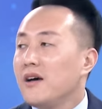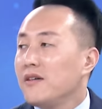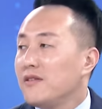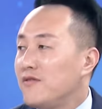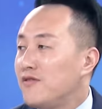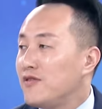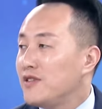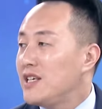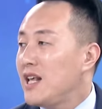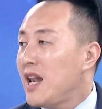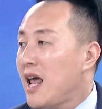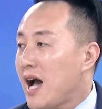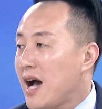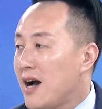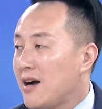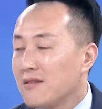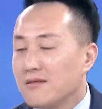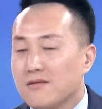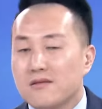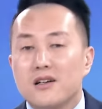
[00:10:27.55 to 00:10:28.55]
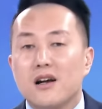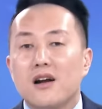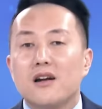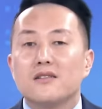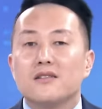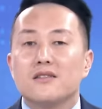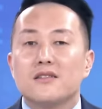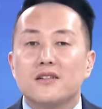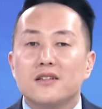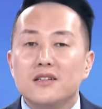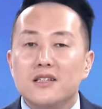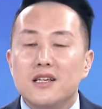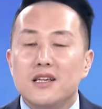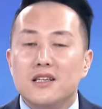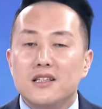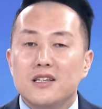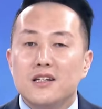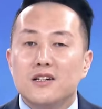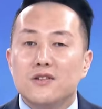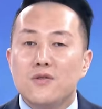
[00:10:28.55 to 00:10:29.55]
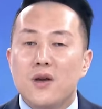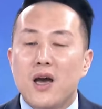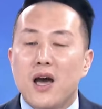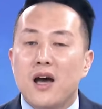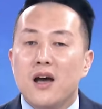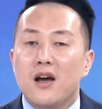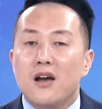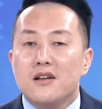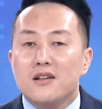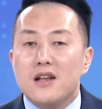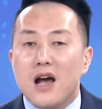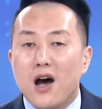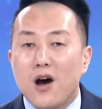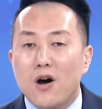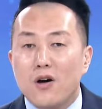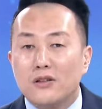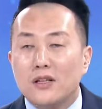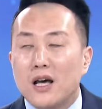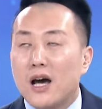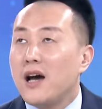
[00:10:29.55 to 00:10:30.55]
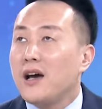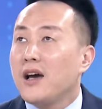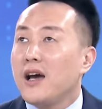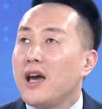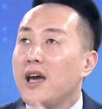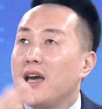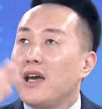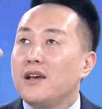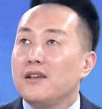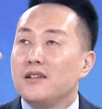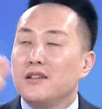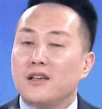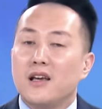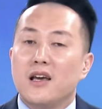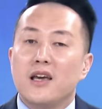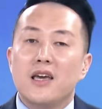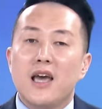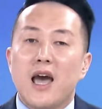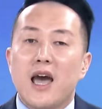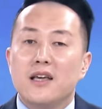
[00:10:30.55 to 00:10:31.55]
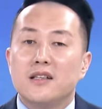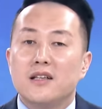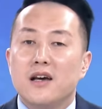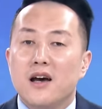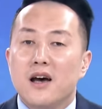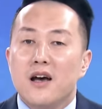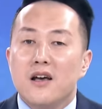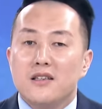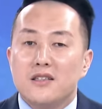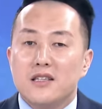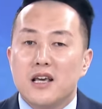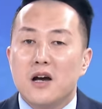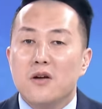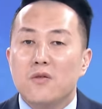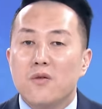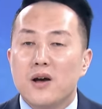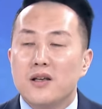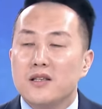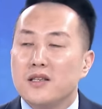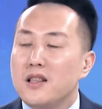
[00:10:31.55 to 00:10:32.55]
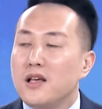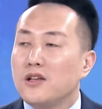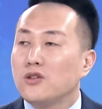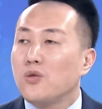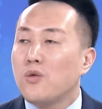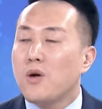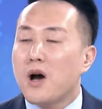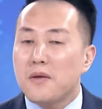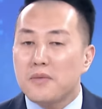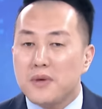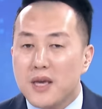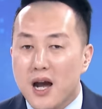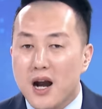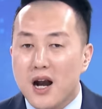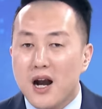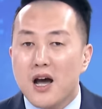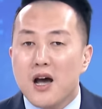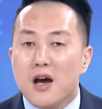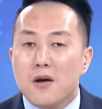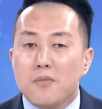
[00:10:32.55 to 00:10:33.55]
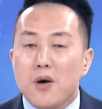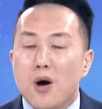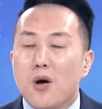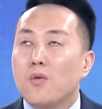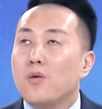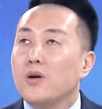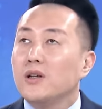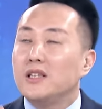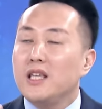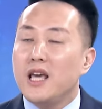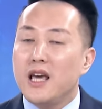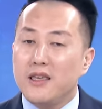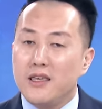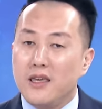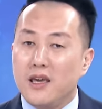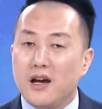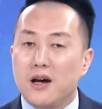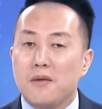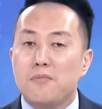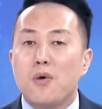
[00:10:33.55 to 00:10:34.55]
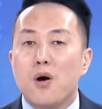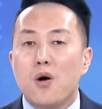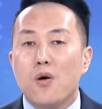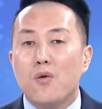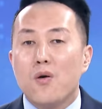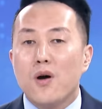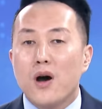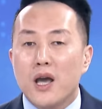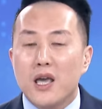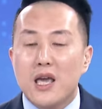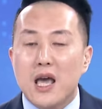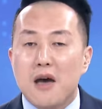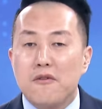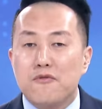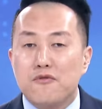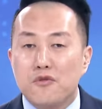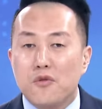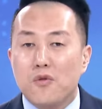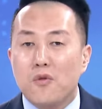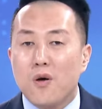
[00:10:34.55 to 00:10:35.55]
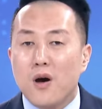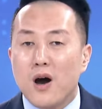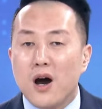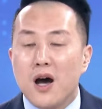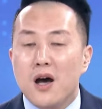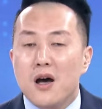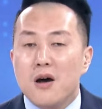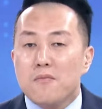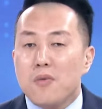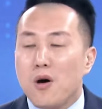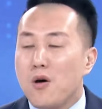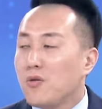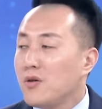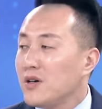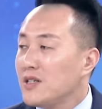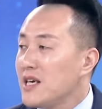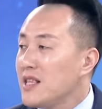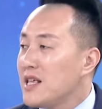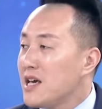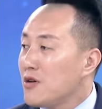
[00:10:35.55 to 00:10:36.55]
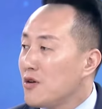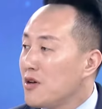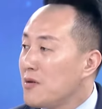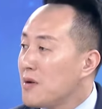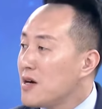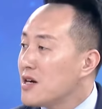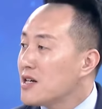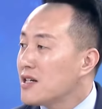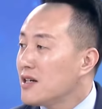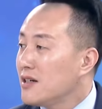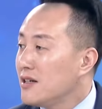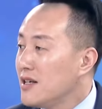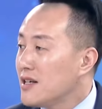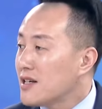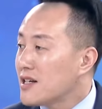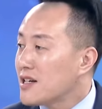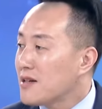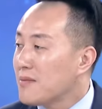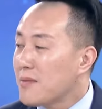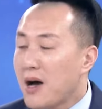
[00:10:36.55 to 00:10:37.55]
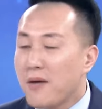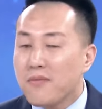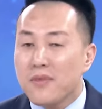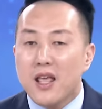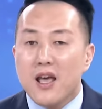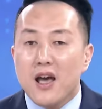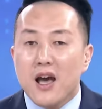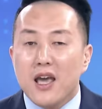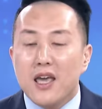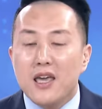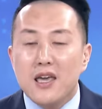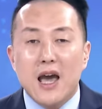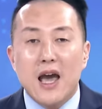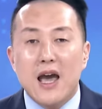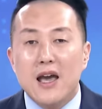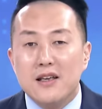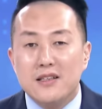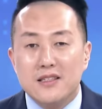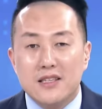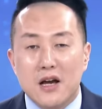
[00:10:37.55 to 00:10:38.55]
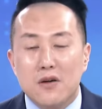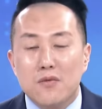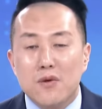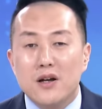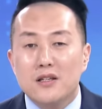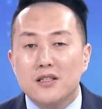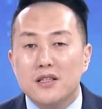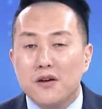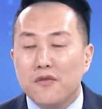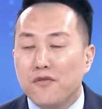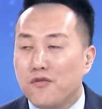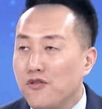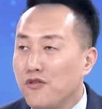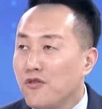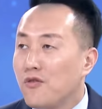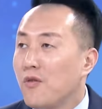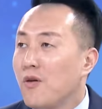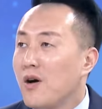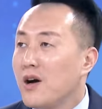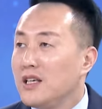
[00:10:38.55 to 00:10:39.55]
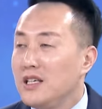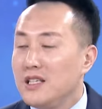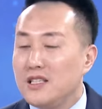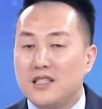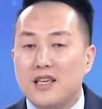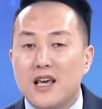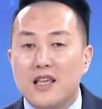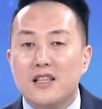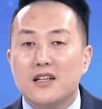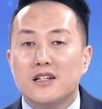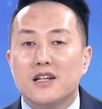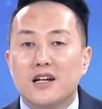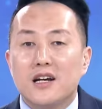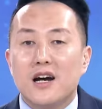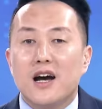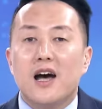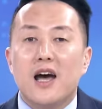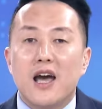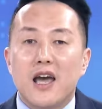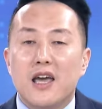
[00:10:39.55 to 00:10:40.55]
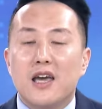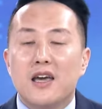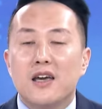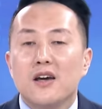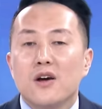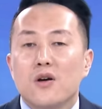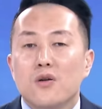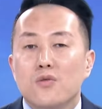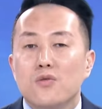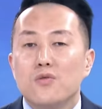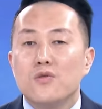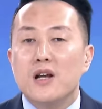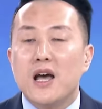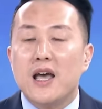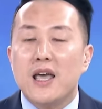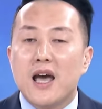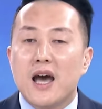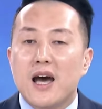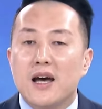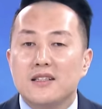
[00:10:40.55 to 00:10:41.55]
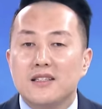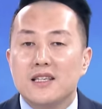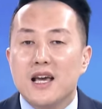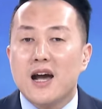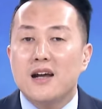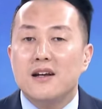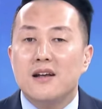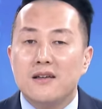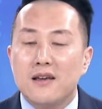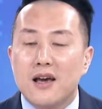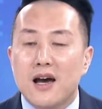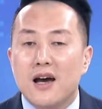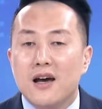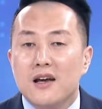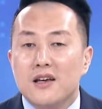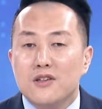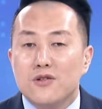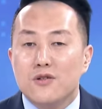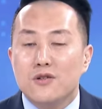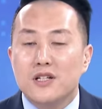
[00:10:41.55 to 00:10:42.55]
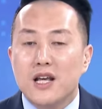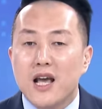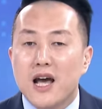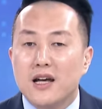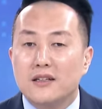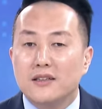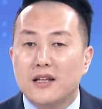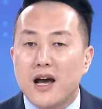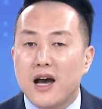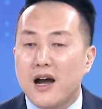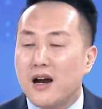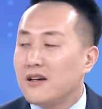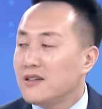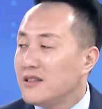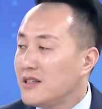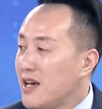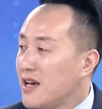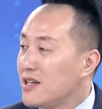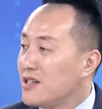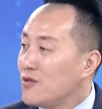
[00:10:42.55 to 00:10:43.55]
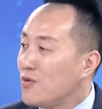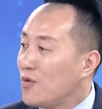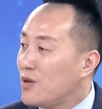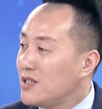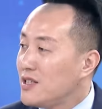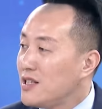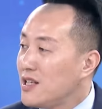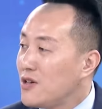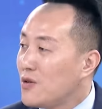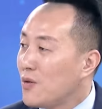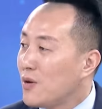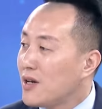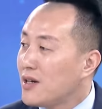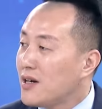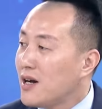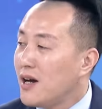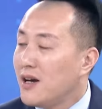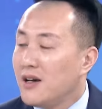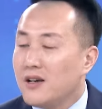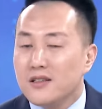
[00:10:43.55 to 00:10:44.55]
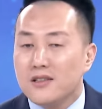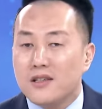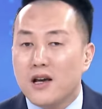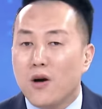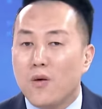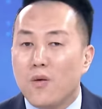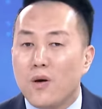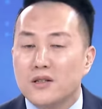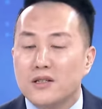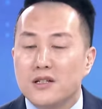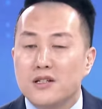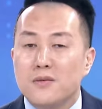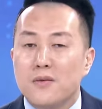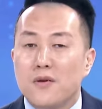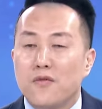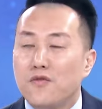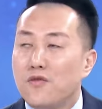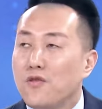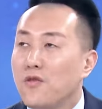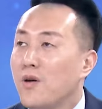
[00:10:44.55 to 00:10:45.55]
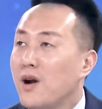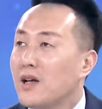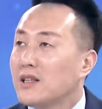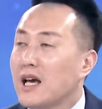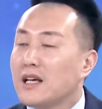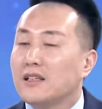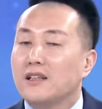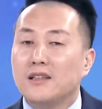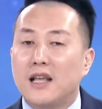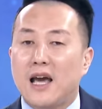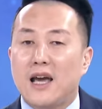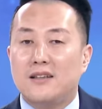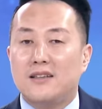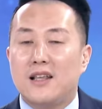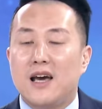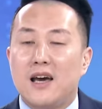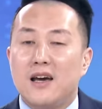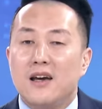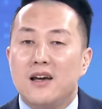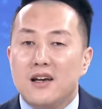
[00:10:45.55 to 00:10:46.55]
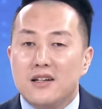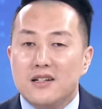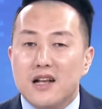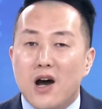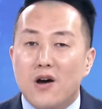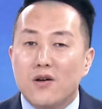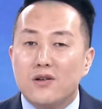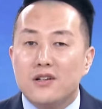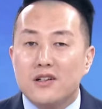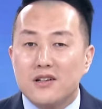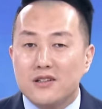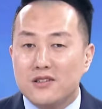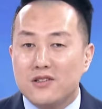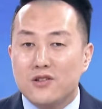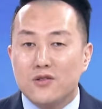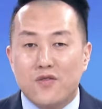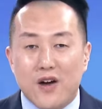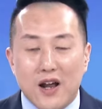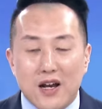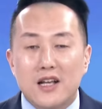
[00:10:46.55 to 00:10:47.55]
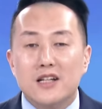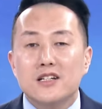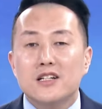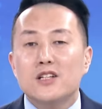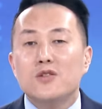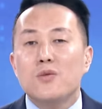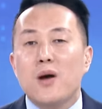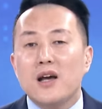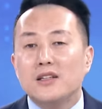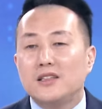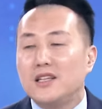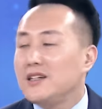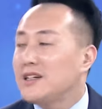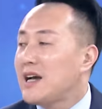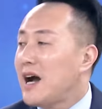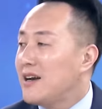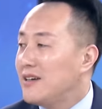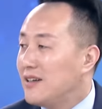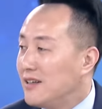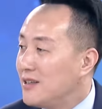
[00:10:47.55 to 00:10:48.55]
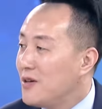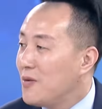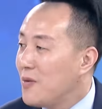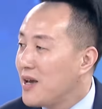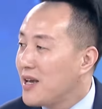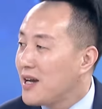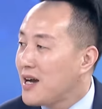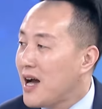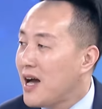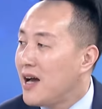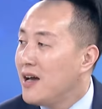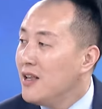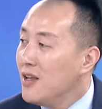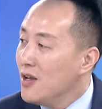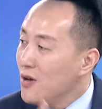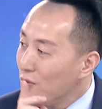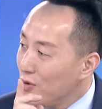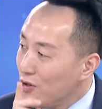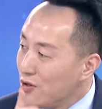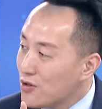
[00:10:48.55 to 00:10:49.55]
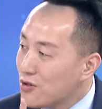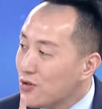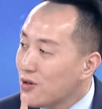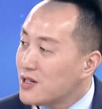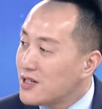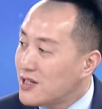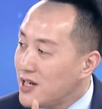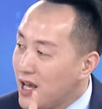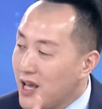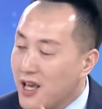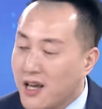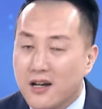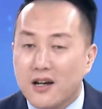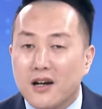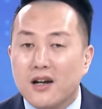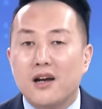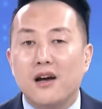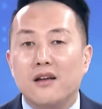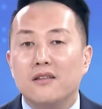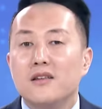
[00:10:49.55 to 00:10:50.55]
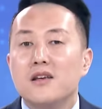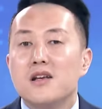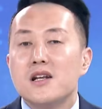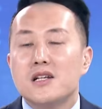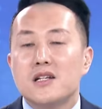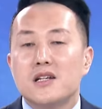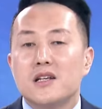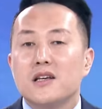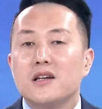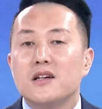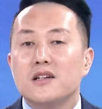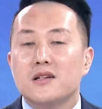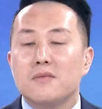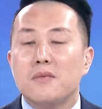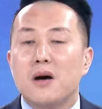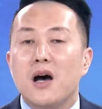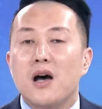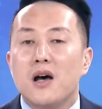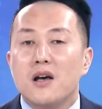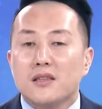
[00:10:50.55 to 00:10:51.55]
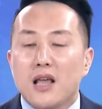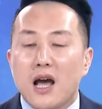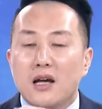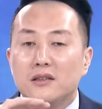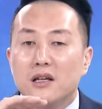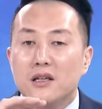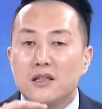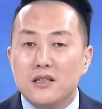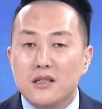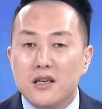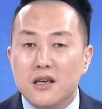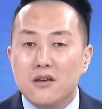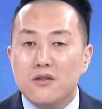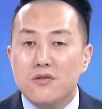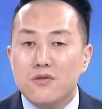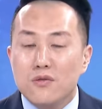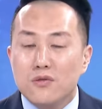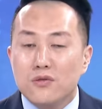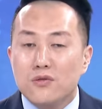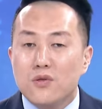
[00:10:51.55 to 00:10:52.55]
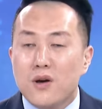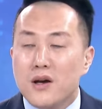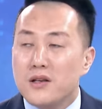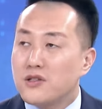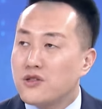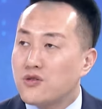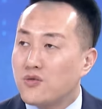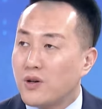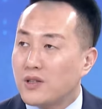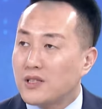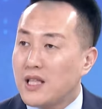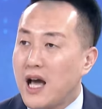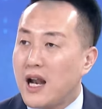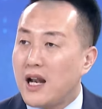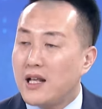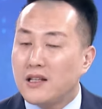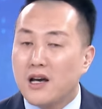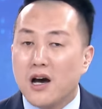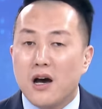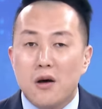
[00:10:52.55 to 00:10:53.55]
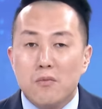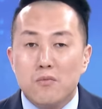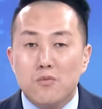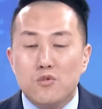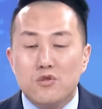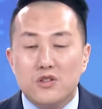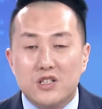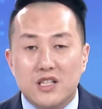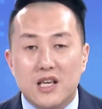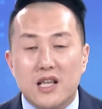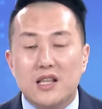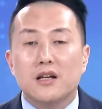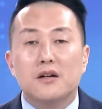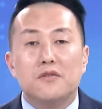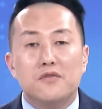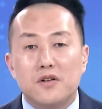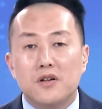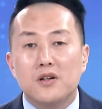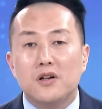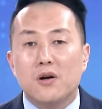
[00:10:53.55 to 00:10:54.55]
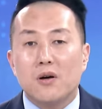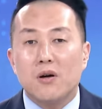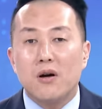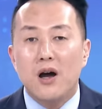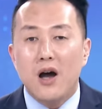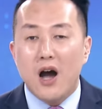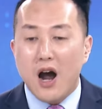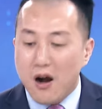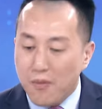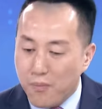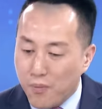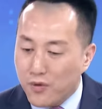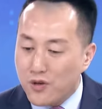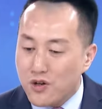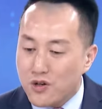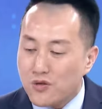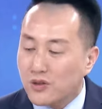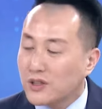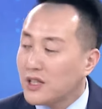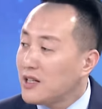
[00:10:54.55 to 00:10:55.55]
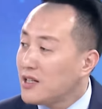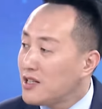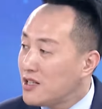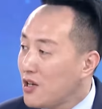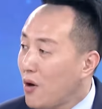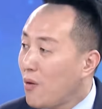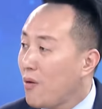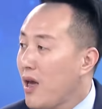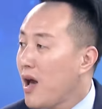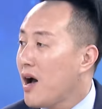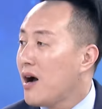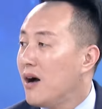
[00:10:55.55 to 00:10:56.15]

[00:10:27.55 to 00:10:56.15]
夫妻俩挣了四个亿一个月，然后呢？A A I 的相关性的动画片，包括电影，包括 A I 复活，包括现在有一门生意是什么？A I 相关性的复活以前的这个哎故人呀、家人呀，有这样的。而且我记得有一个小伙子什么复活了他的奶奶，然后就反正这段还挺感人的。我一看，我就说这个肯定是一个什么它的应用端所带来的目前那个风口，而不是说它的销量